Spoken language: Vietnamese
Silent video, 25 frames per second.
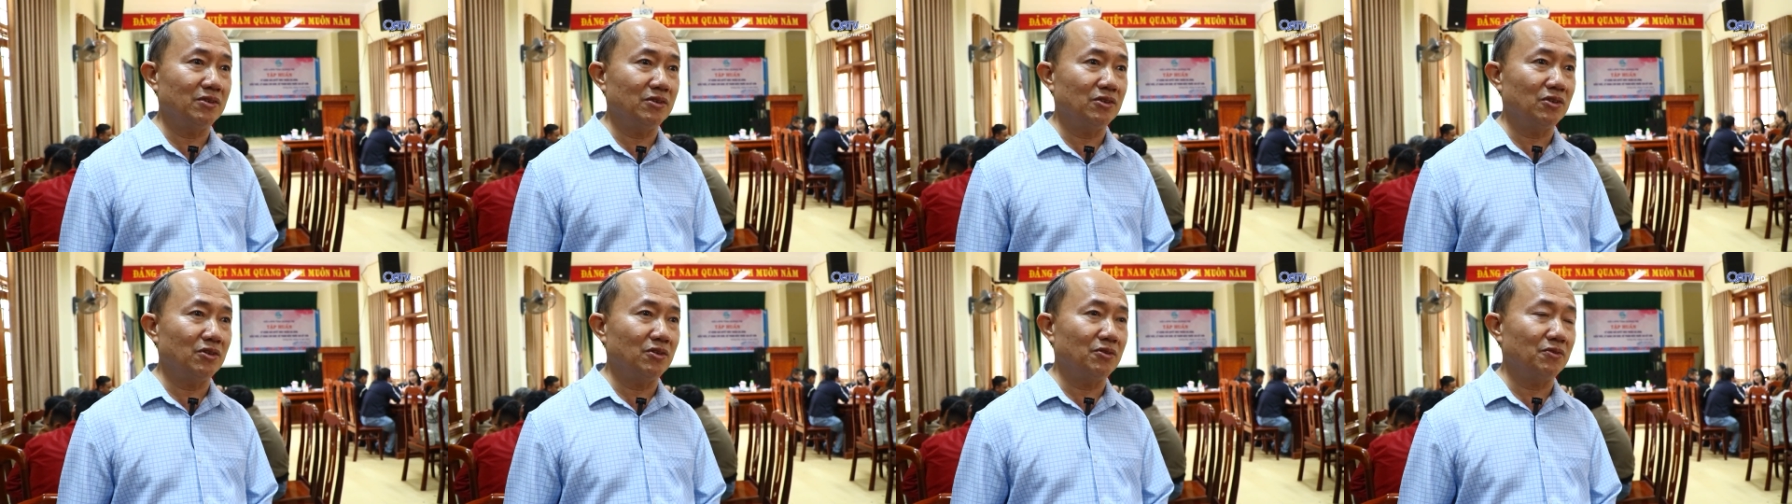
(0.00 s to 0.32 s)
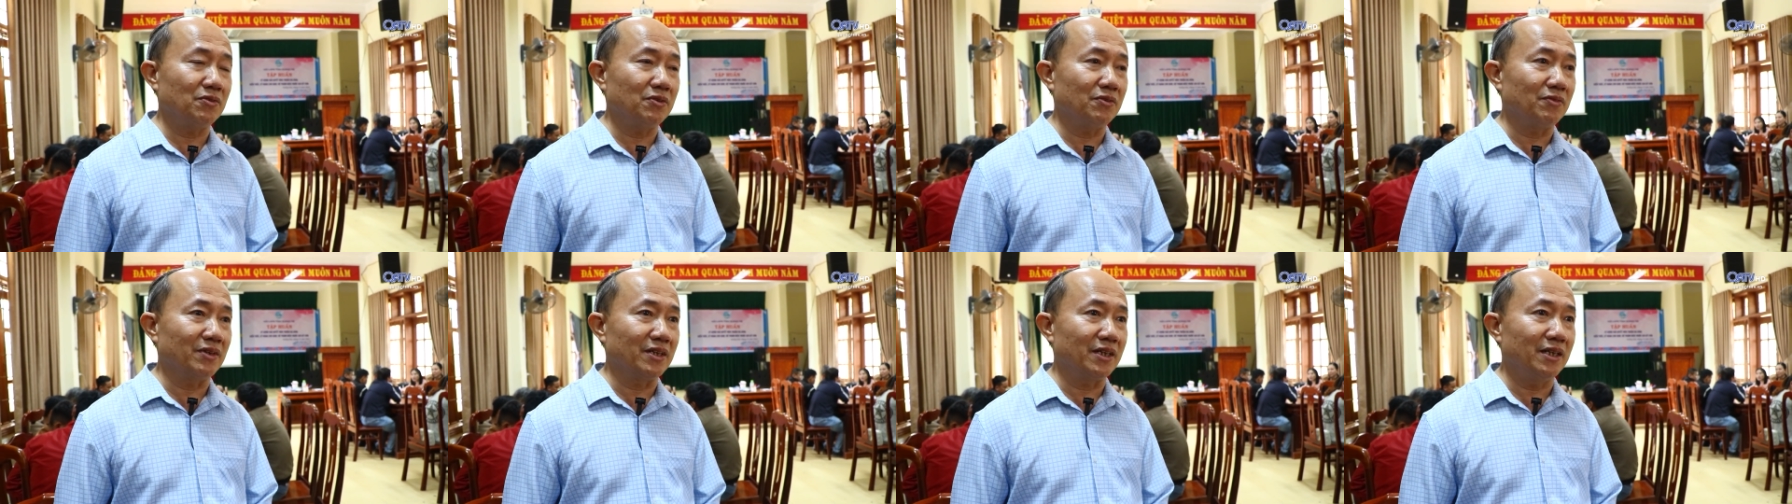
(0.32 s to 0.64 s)
cho
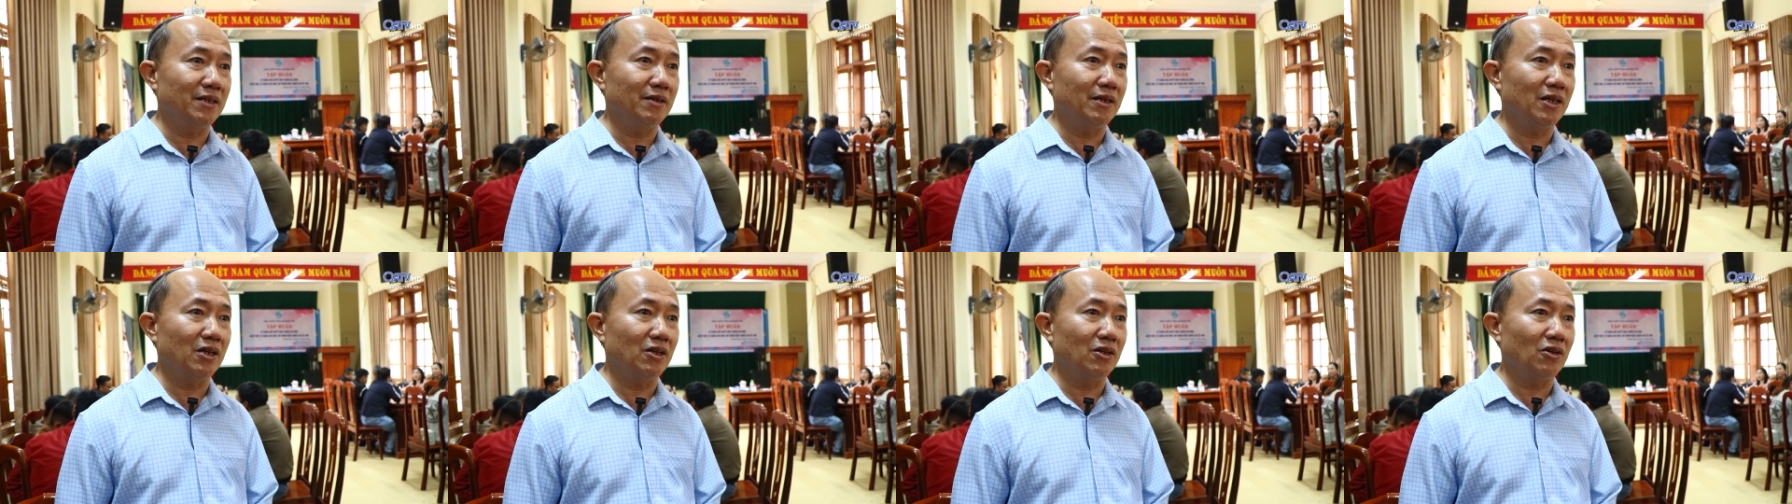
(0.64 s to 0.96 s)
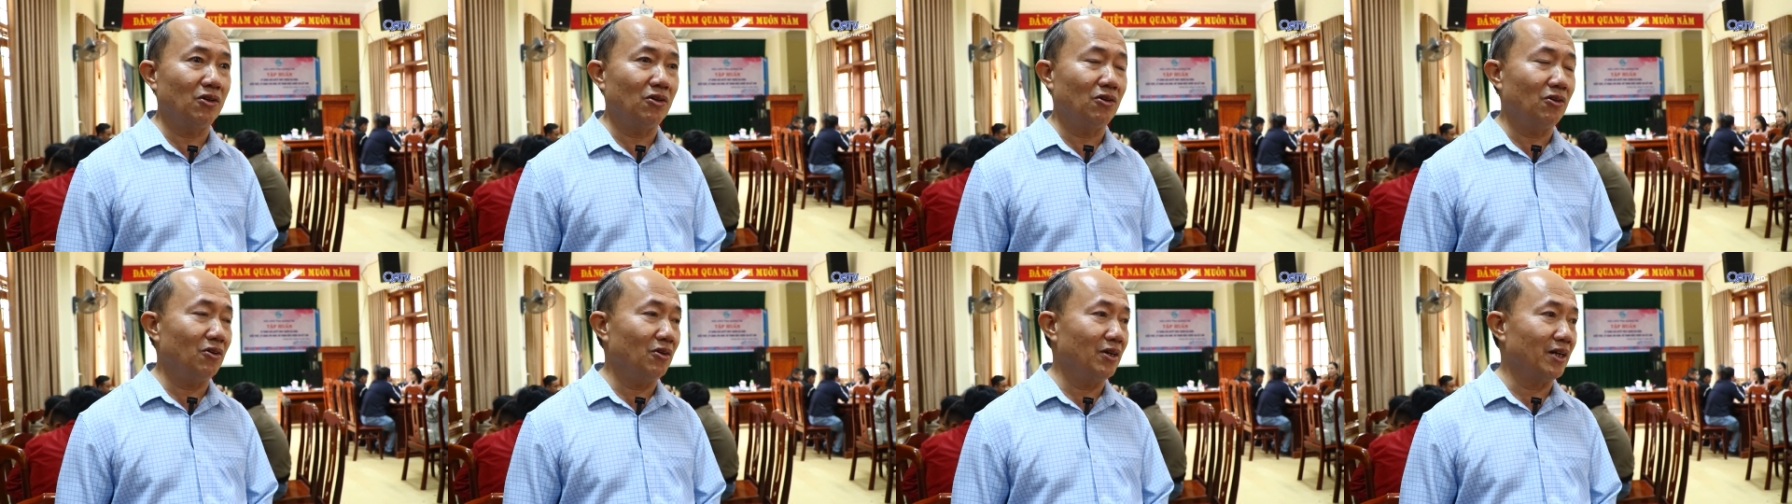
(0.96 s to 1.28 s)
cái vấn đề là
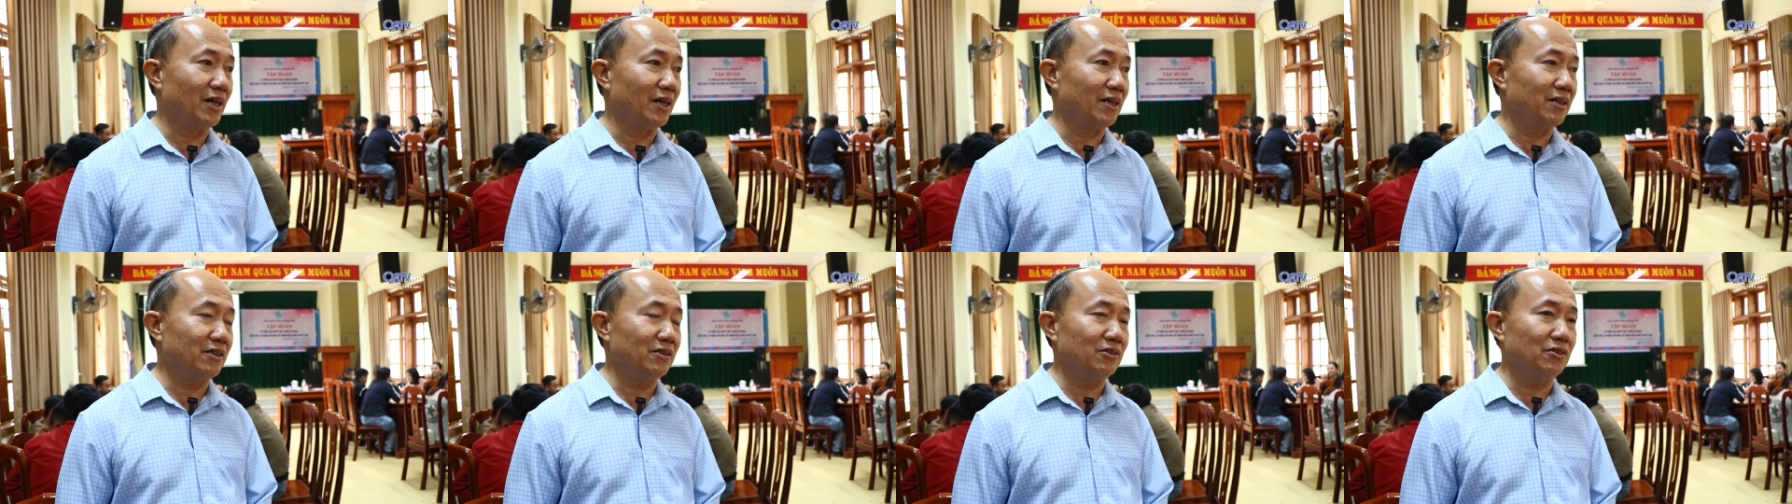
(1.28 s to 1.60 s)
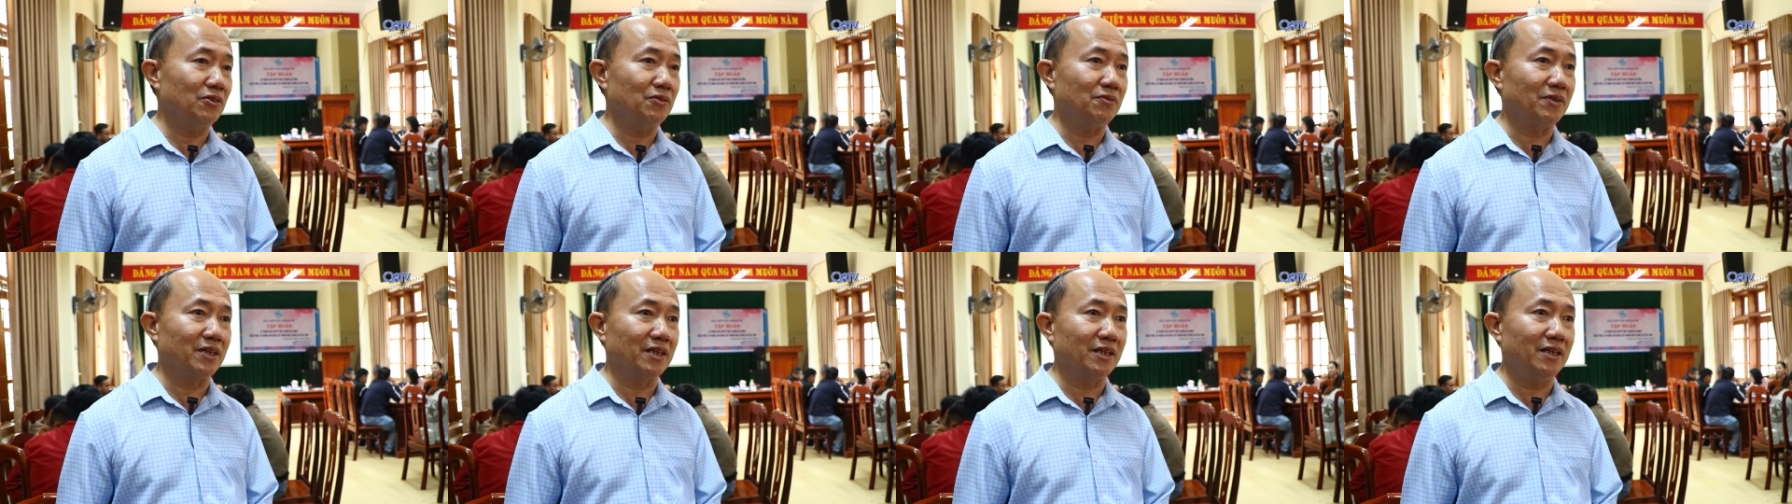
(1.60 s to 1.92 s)
lo lắng
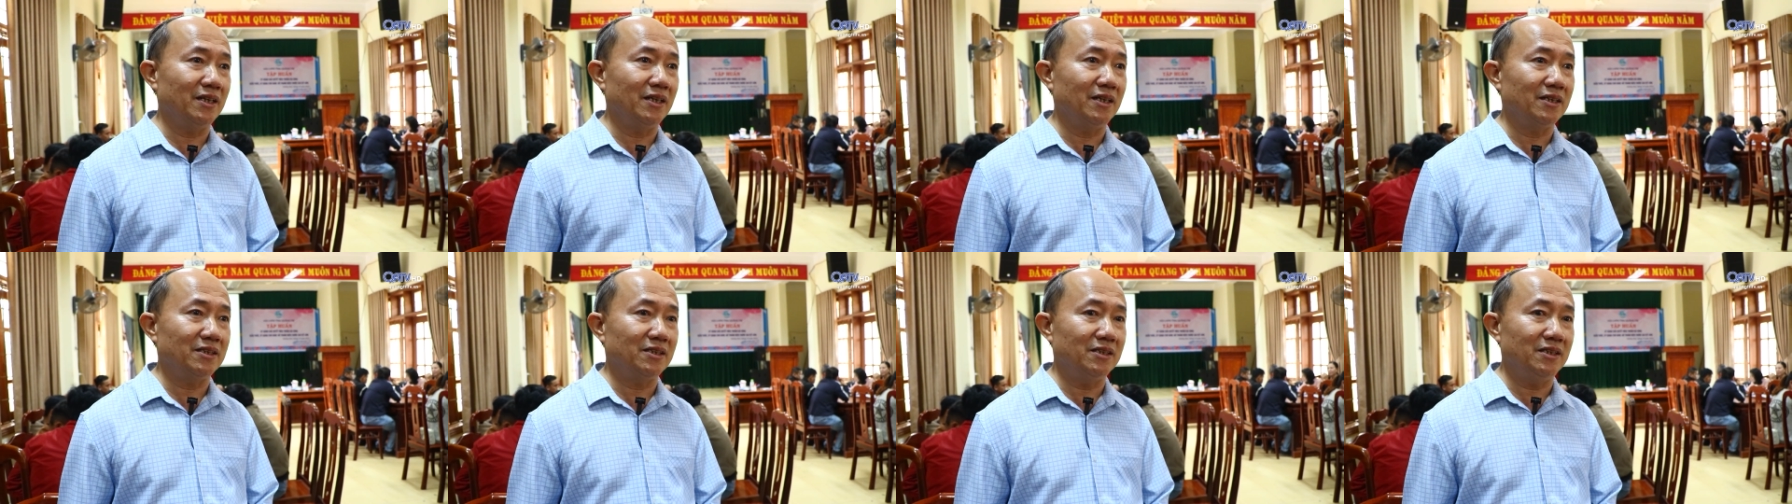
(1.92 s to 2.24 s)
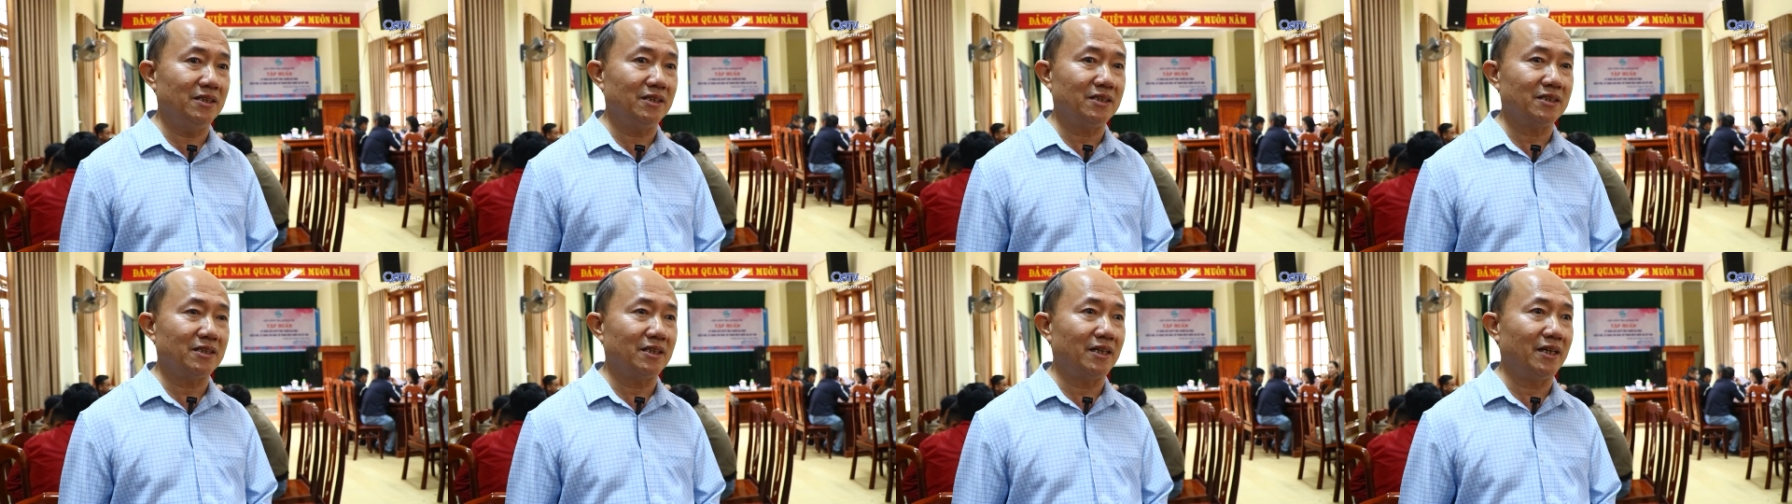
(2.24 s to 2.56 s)
rồi vấn đề là
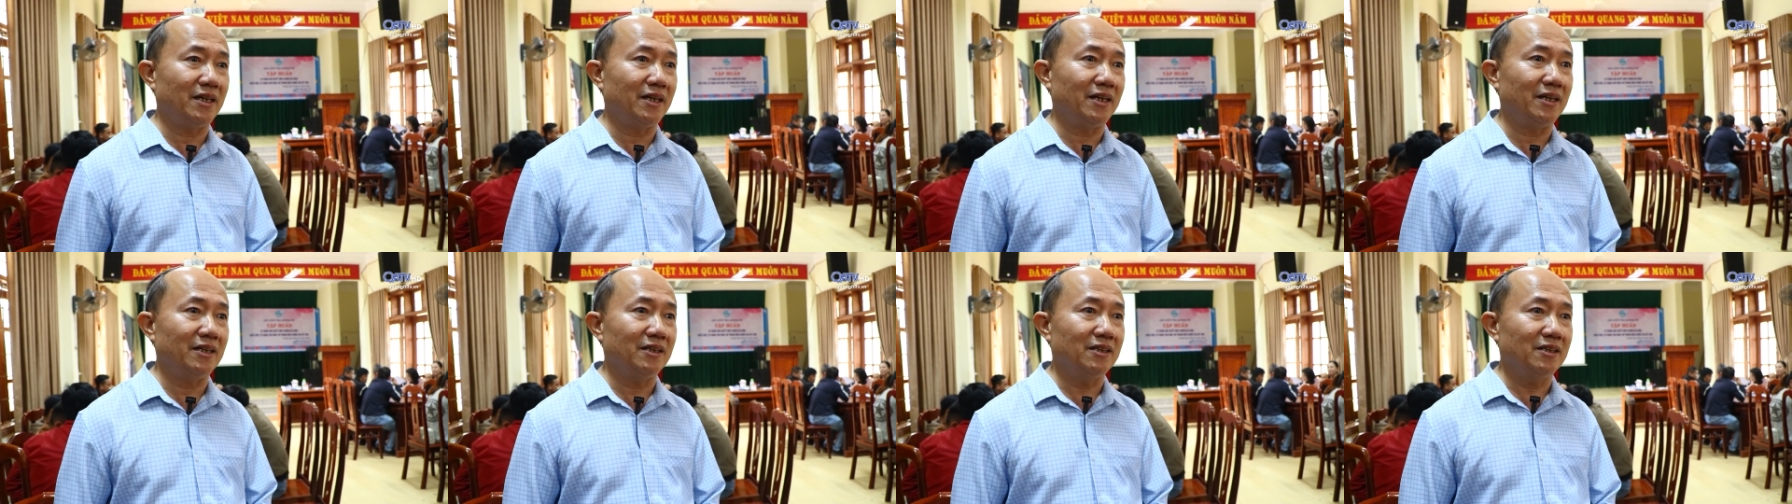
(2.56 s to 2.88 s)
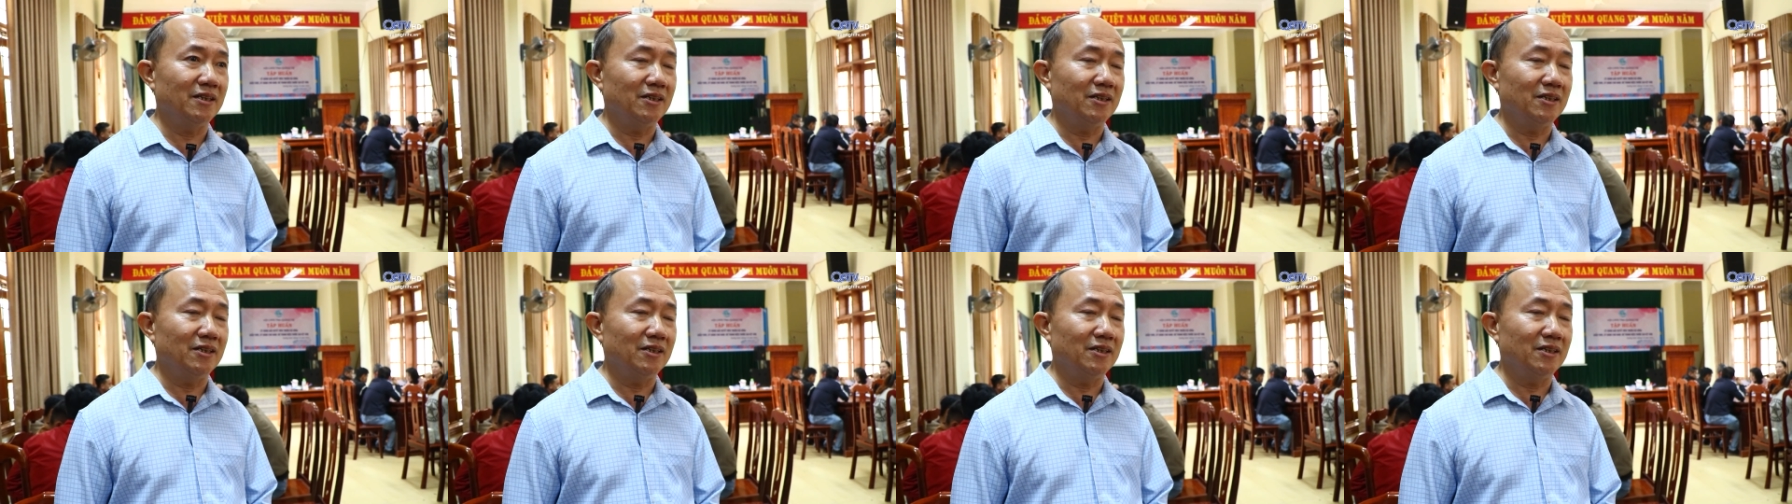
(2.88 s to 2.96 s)
chia sẻ